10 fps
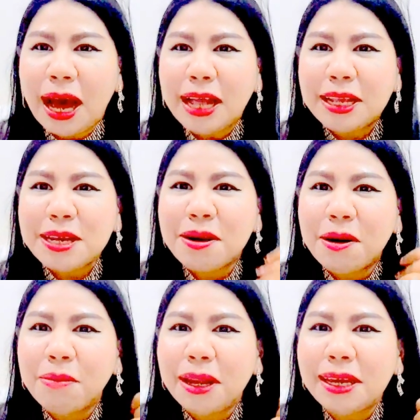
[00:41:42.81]
อันนี้ก็
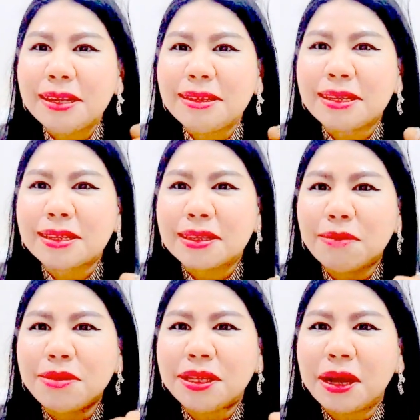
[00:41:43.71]
เป็นลิขสิทธิ์ทรั
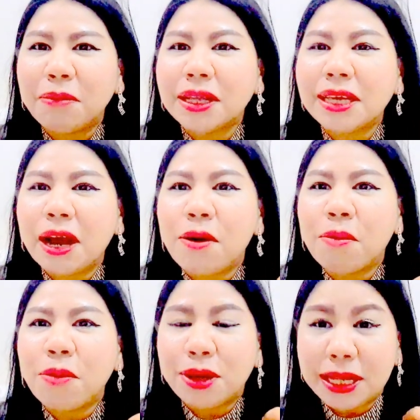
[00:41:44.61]
พย์สินทางปัญญาของ
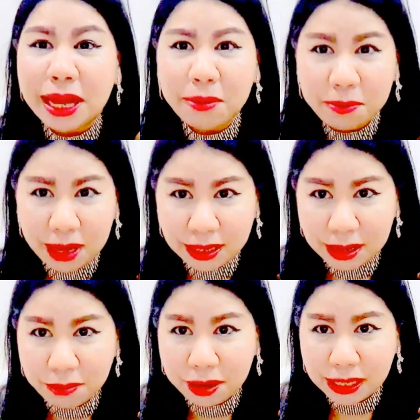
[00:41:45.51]
หมอยหน้าแม่น่น
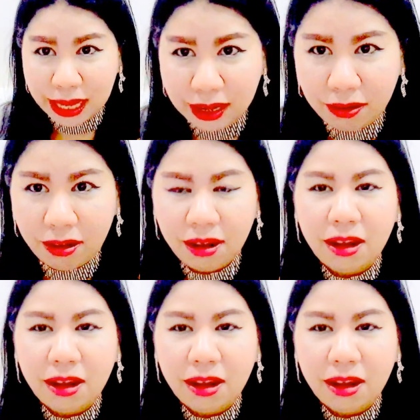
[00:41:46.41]
นะหมอยหน้าก็